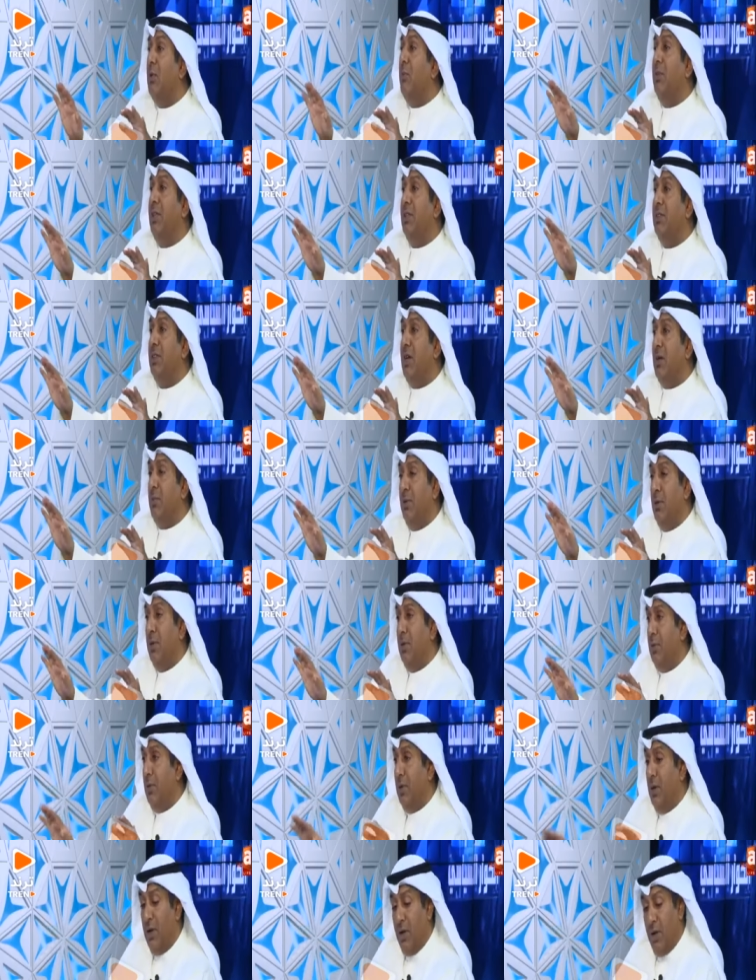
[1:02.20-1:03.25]
بالتزامن
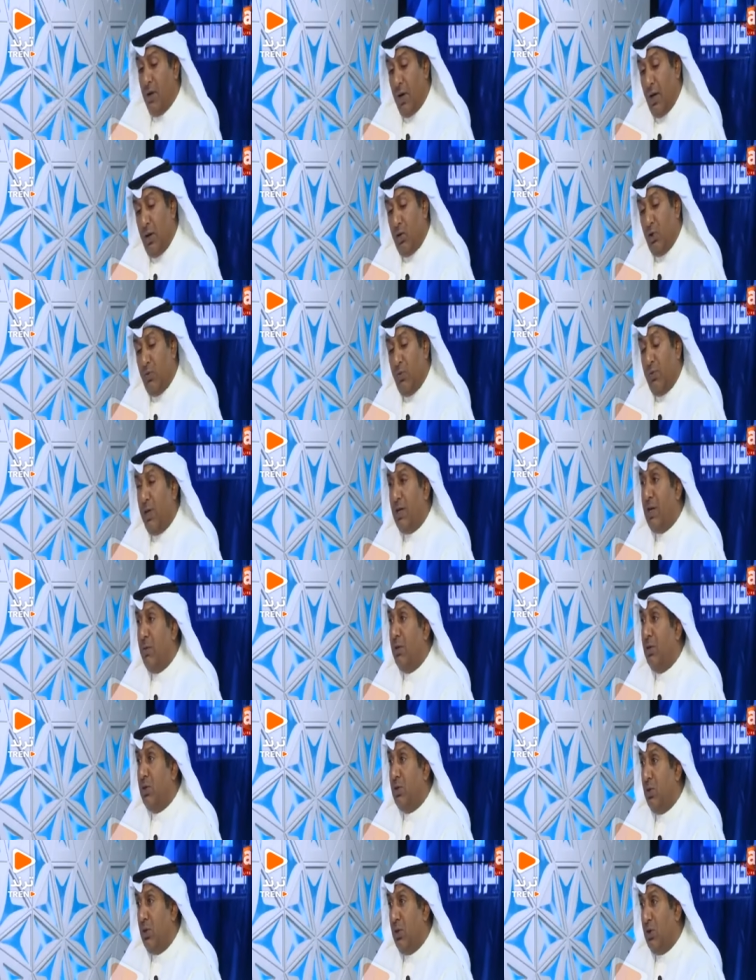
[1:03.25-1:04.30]
راح نشوف المحكمه
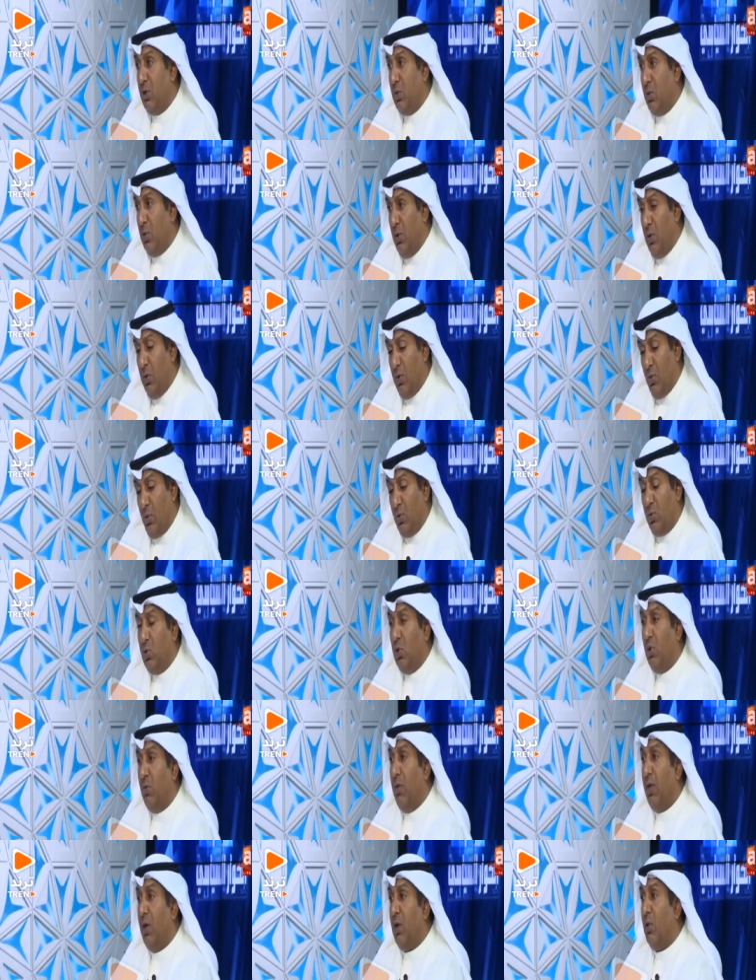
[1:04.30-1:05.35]
الدستوريه ايش تقول
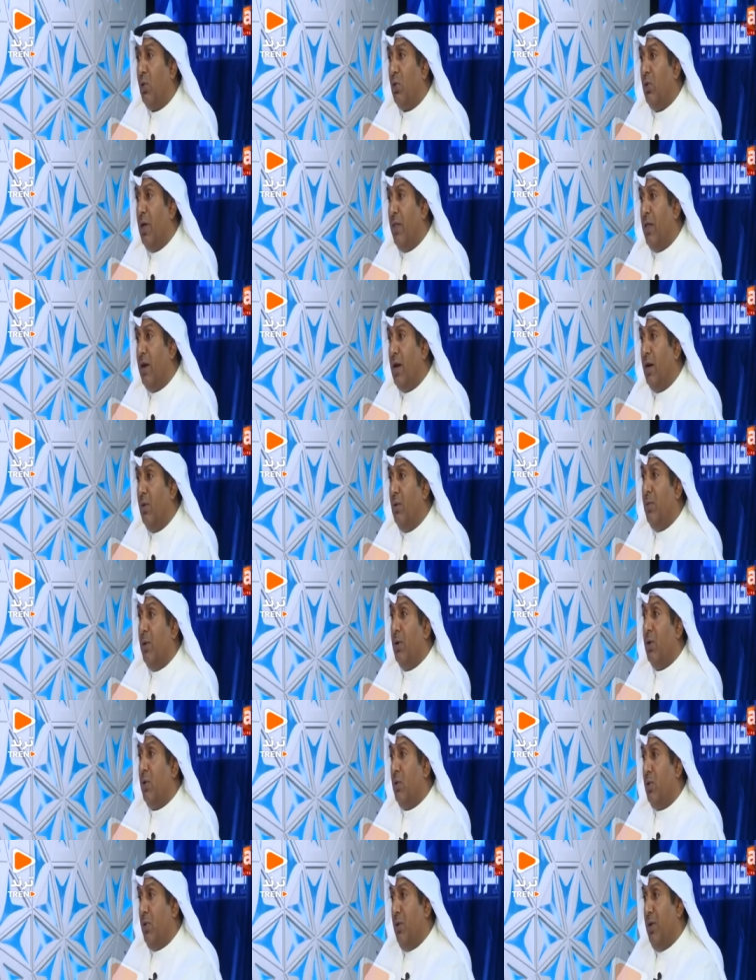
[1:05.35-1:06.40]
ونشوف اذا يقرون هذا القانون ما
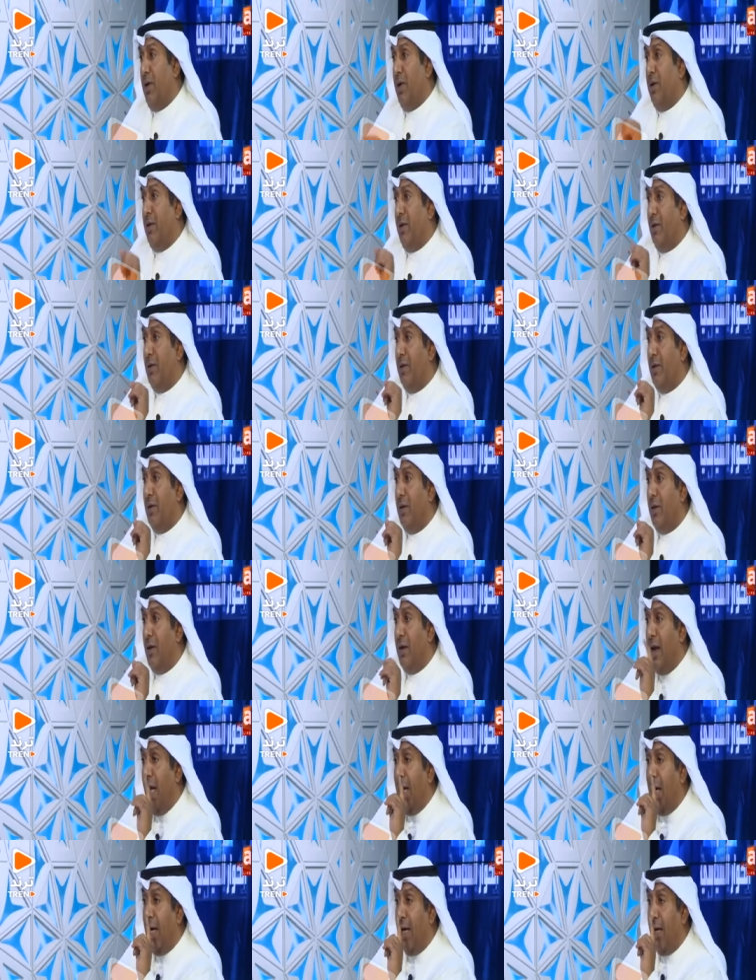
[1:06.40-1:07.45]
يقرونه
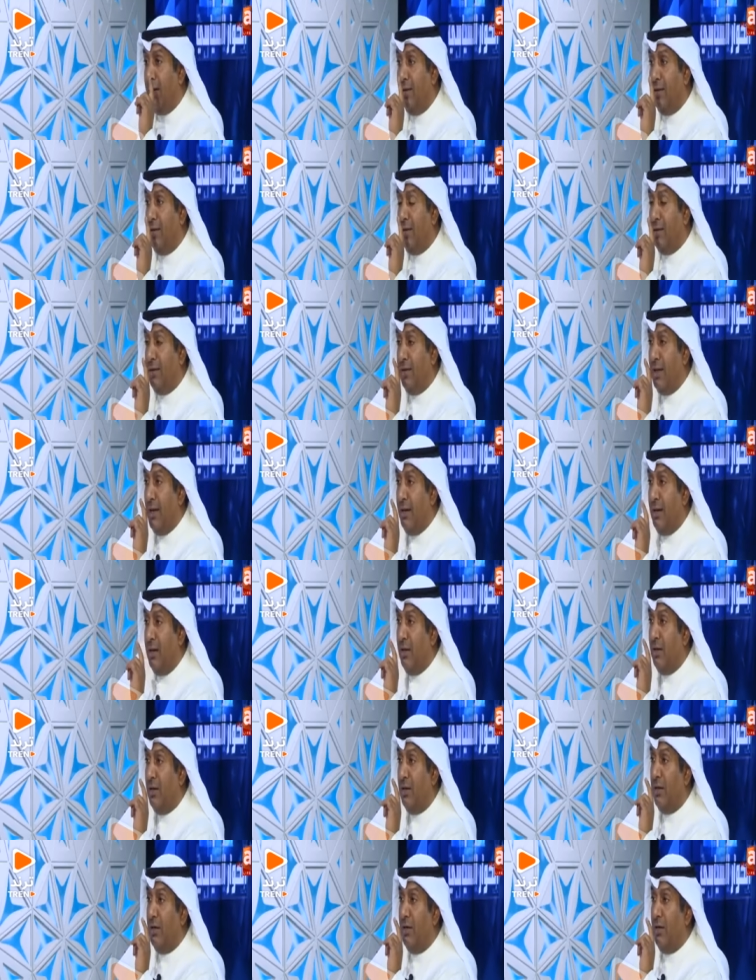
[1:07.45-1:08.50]
لا حد يعني
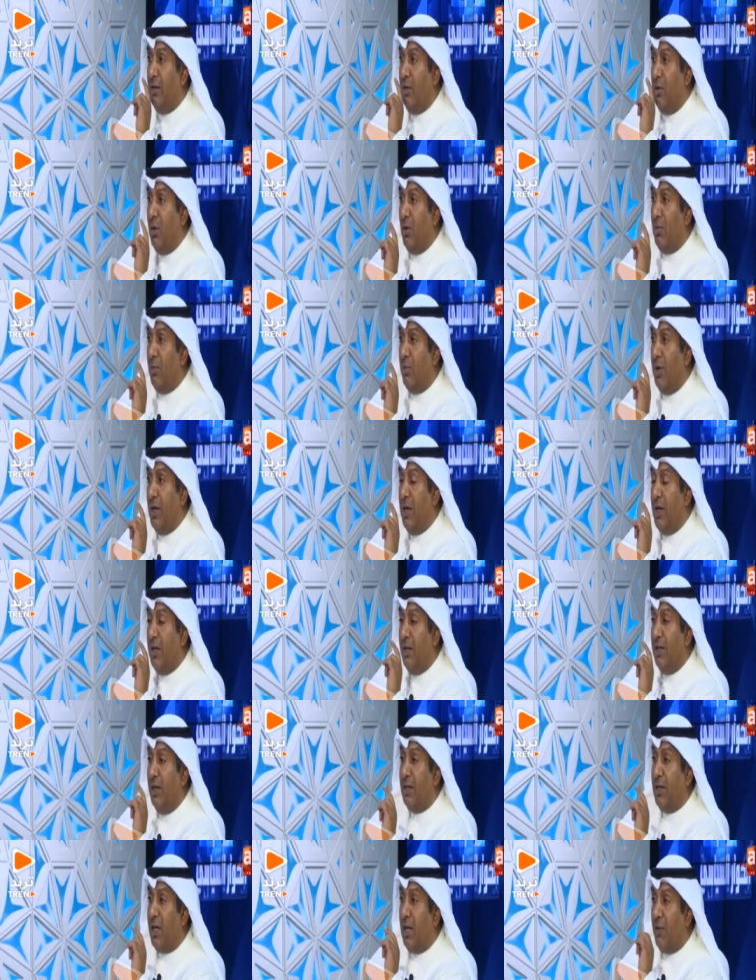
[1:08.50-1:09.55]
آه، اليوم
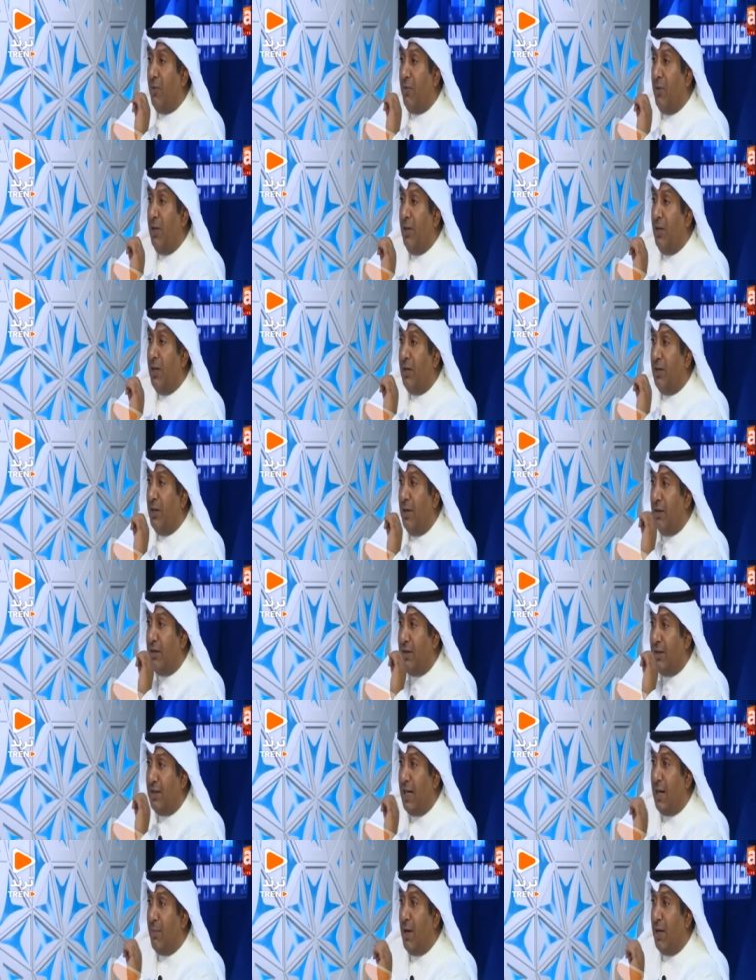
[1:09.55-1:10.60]
يدخل في
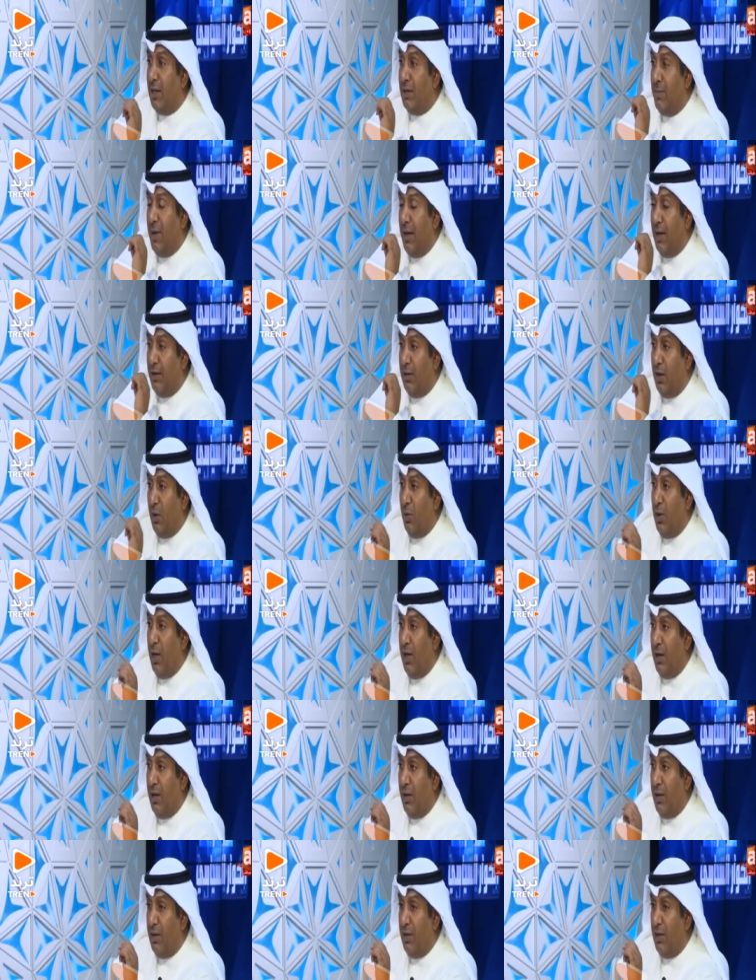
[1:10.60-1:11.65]
الالتزامات مع الدوله